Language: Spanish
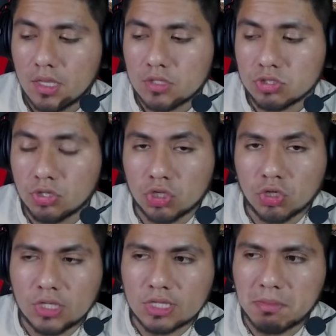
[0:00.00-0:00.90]
Sobre todo
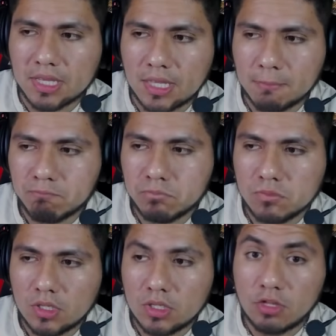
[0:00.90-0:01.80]
en el tema de
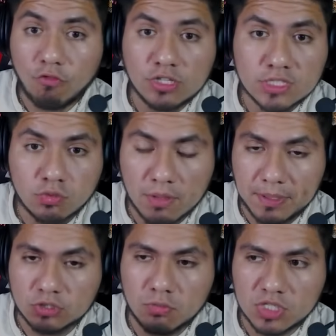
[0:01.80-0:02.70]
defensa
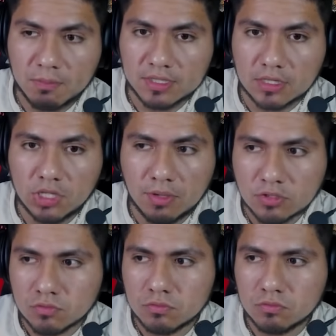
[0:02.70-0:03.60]
sobrepasó mis
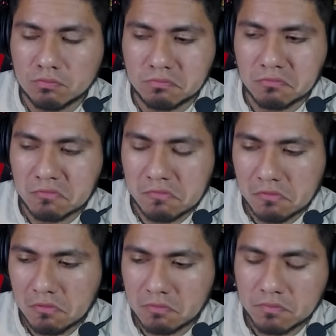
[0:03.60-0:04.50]
expectativas.
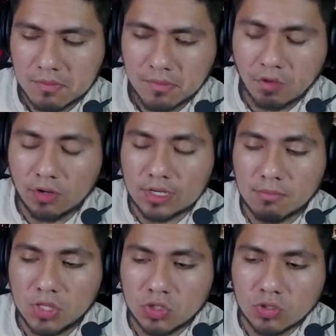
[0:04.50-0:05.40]
me acuerdo alguien
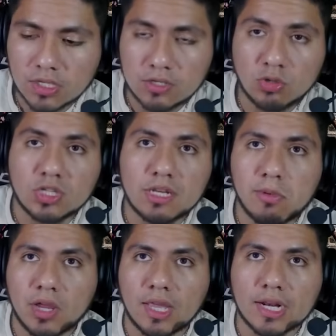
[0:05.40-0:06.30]
me dijo que no
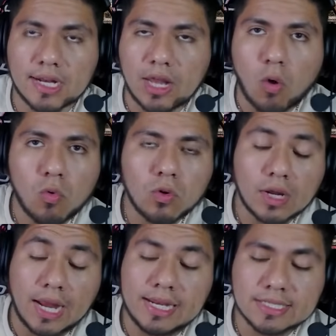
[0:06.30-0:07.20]
teníamos que dejar que la U,
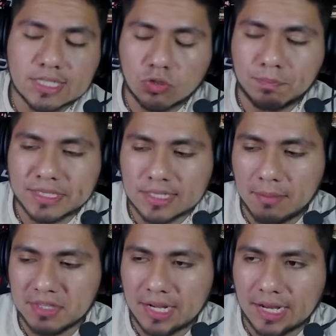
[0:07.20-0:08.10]
que Alianza no pase la
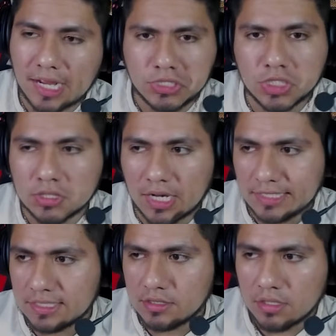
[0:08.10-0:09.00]
mitad de la cancha, casi.